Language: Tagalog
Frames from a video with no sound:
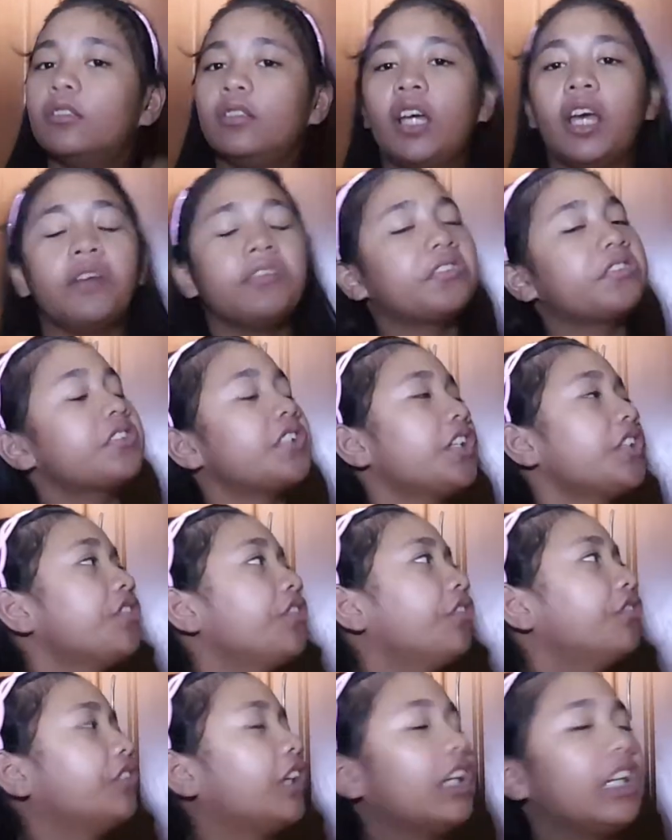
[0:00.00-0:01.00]
Ewan ko sa inyo
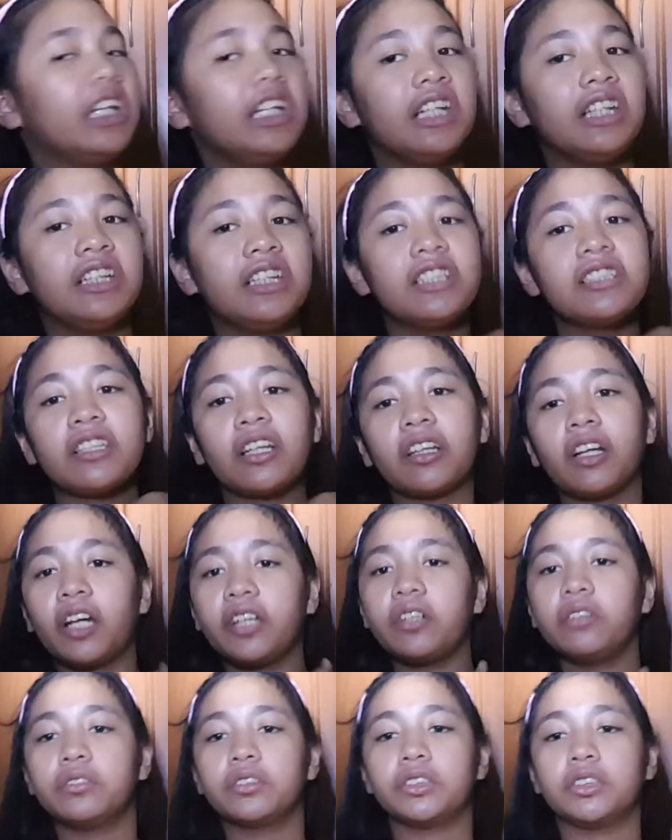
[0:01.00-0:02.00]
kung nalilinisan
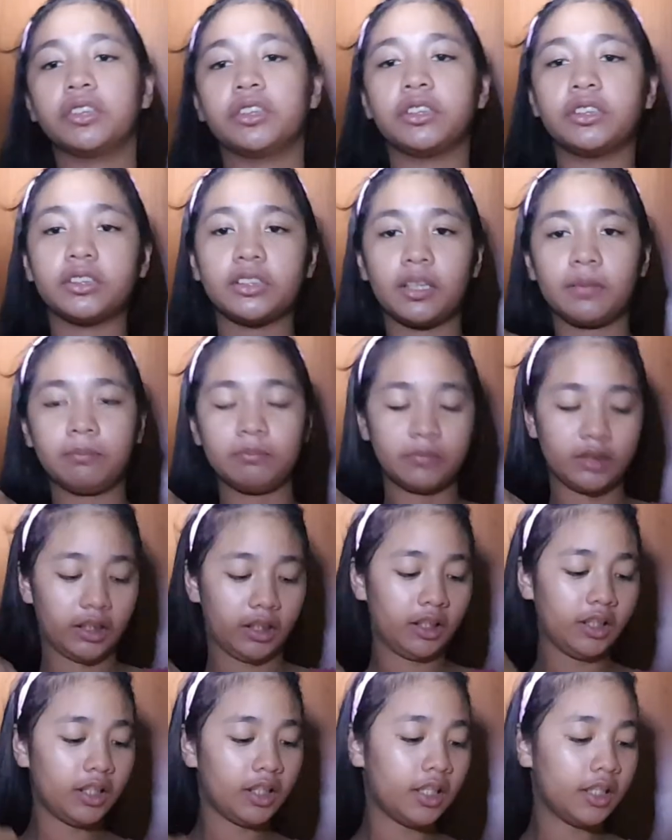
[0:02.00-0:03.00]
kayo or something.
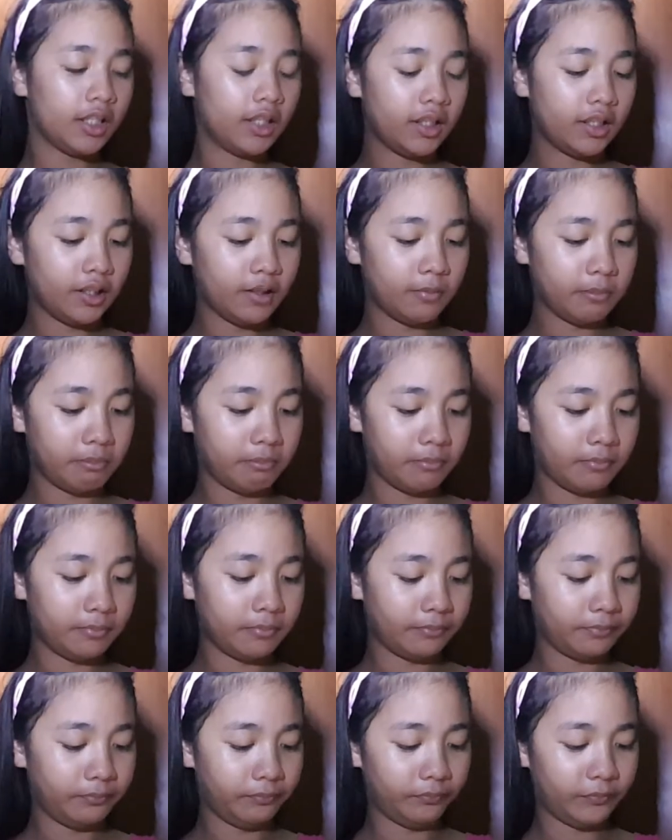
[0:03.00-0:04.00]

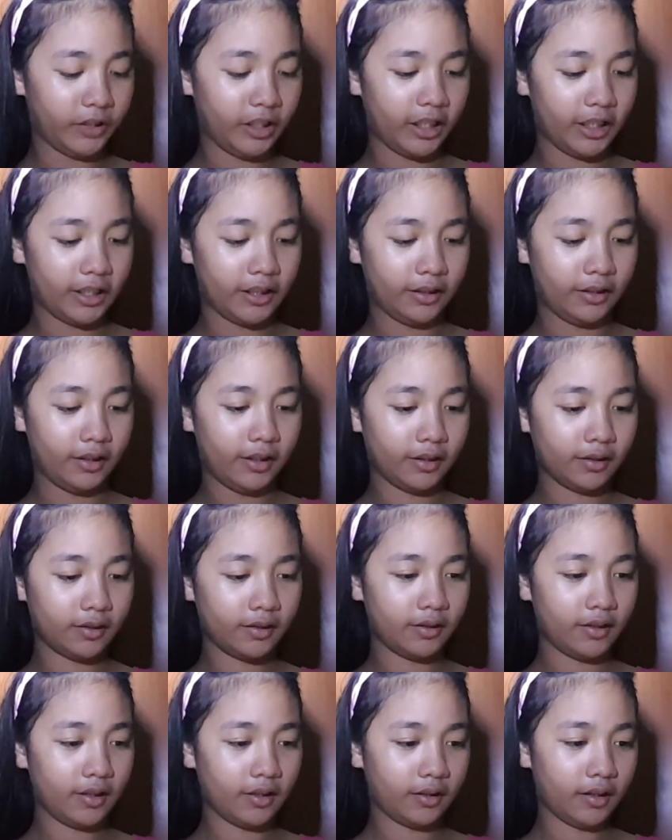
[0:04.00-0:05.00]
Ayan, next
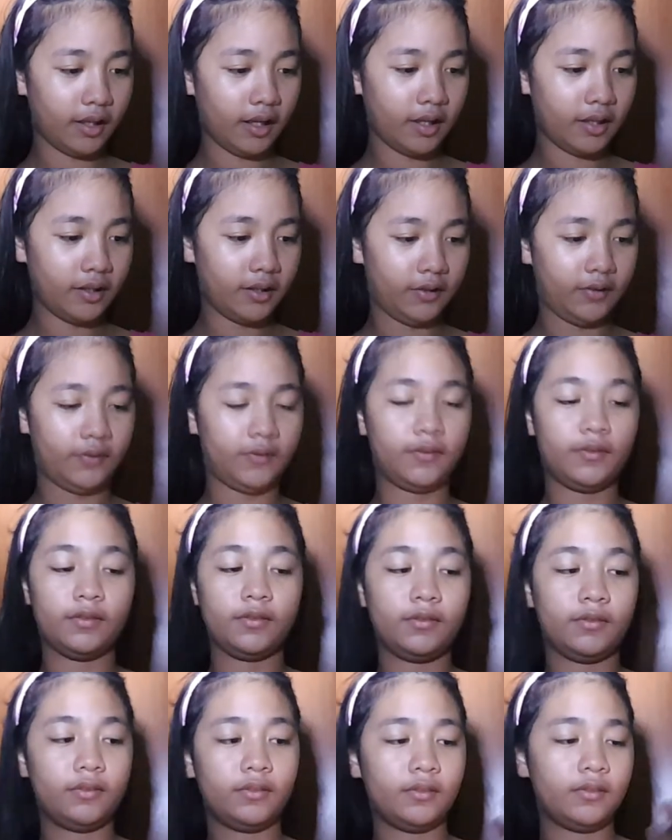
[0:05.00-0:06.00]
na tayo.
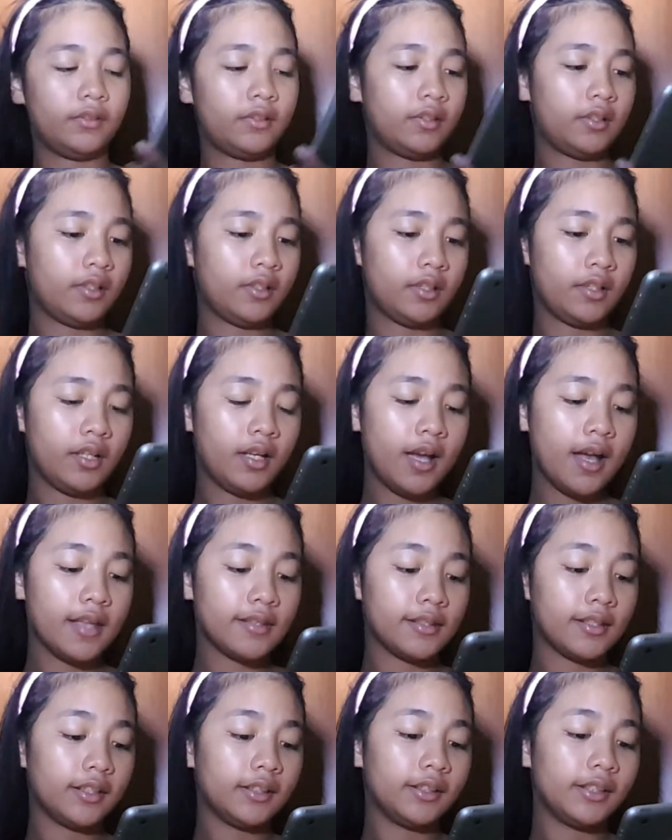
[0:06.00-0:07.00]

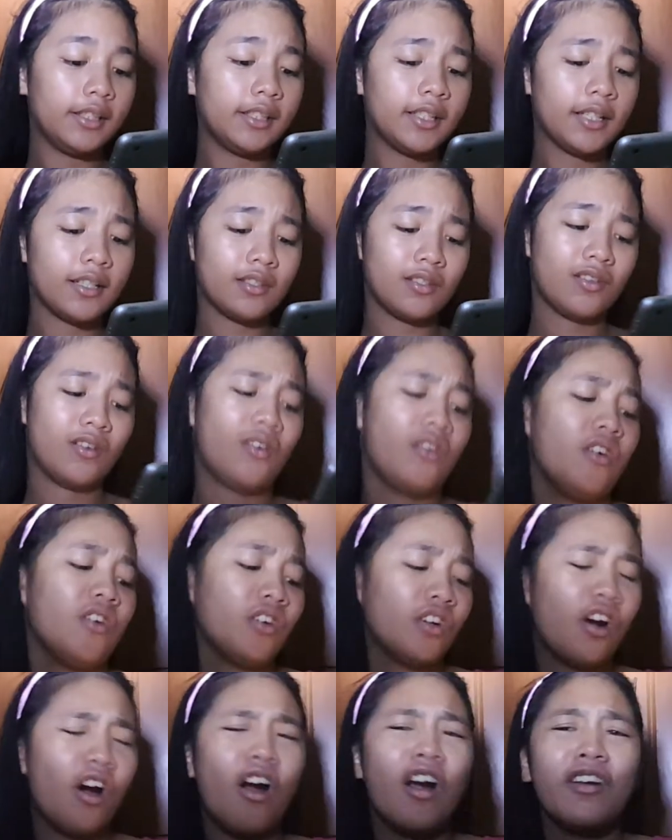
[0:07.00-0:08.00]
Sardinas or
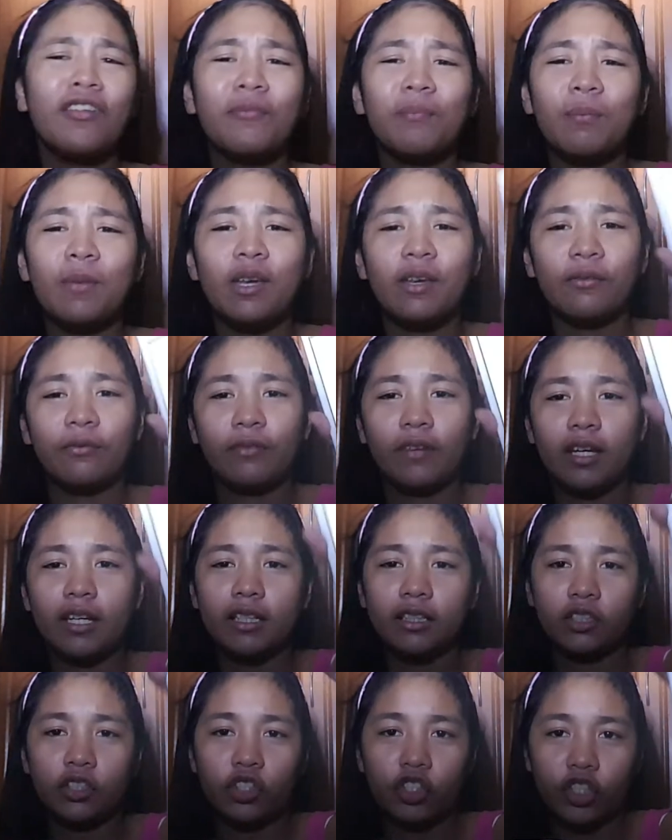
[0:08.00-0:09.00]
corned beef?
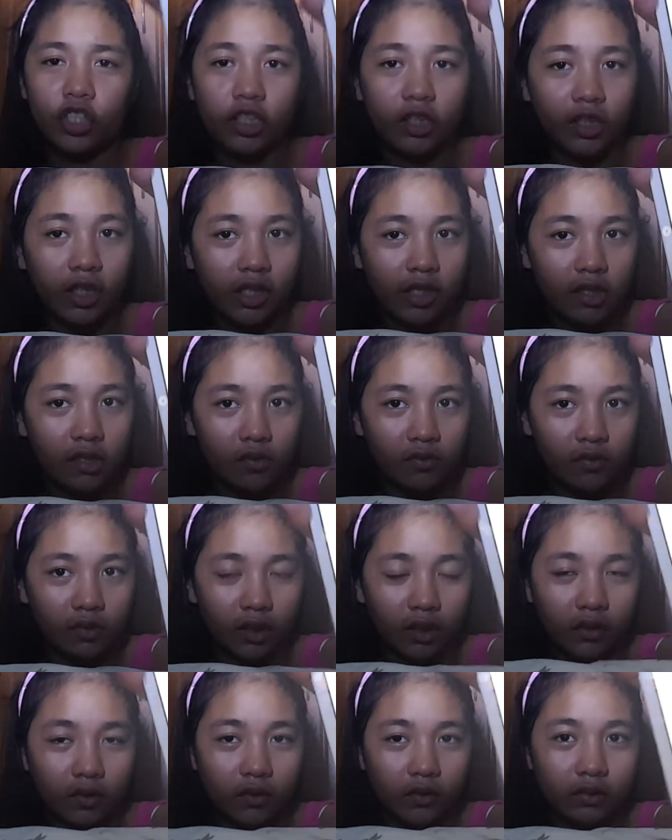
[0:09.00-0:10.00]
Ayan siya. Yung
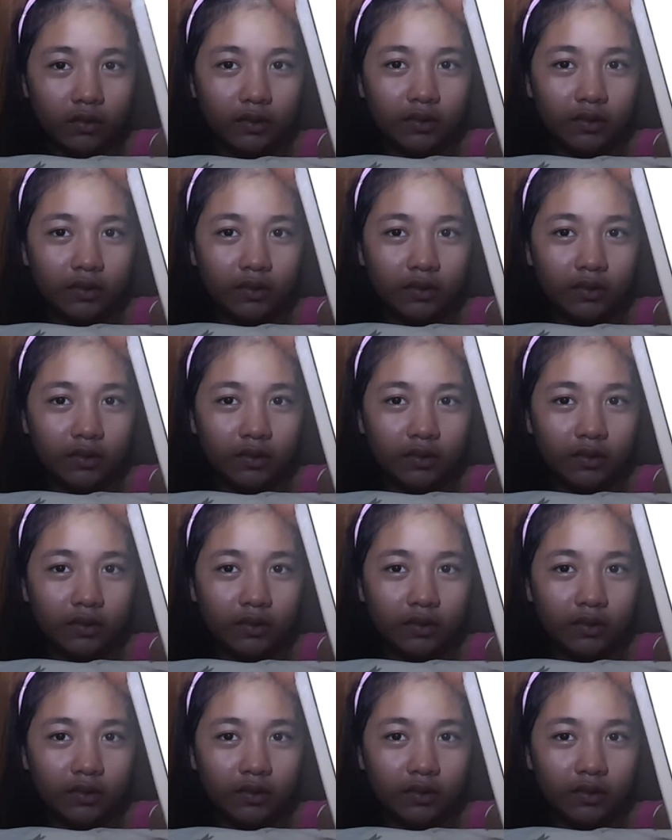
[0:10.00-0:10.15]
tanong.